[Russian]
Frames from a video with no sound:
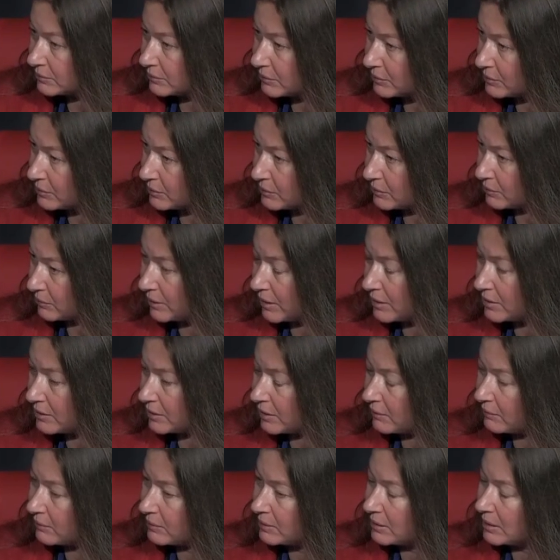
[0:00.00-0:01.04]
то, что я
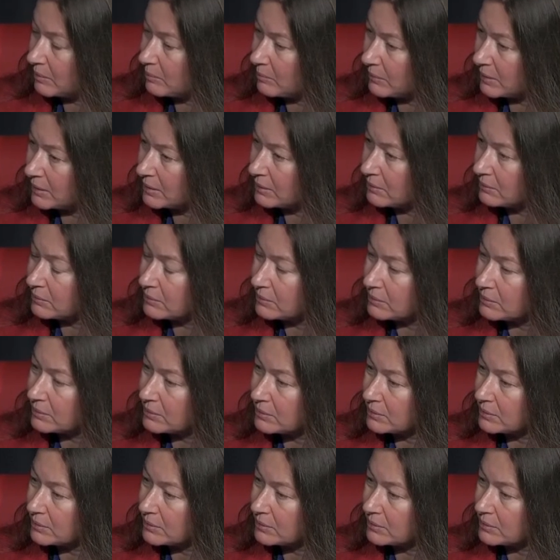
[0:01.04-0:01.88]
никого не обманываю.